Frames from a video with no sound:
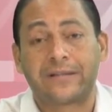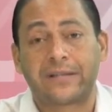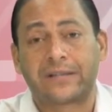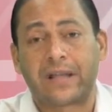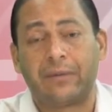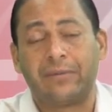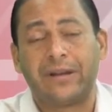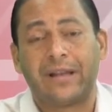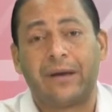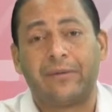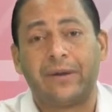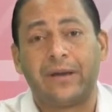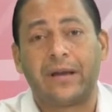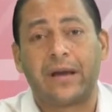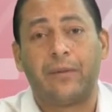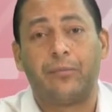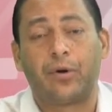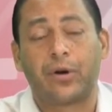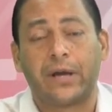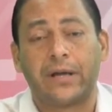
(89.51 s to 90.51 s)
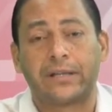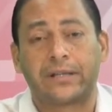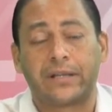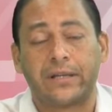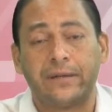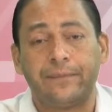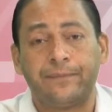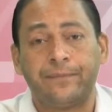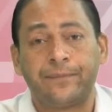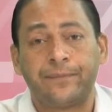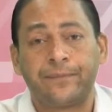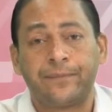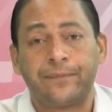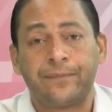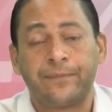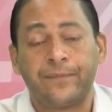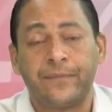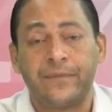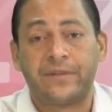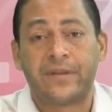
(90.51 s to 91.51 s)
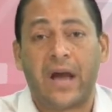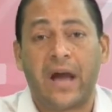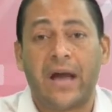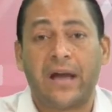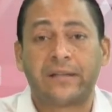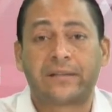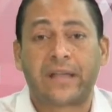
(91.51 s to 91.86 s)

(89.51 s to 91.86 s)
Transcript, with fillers: Estaba en La Vega, Moquete, ya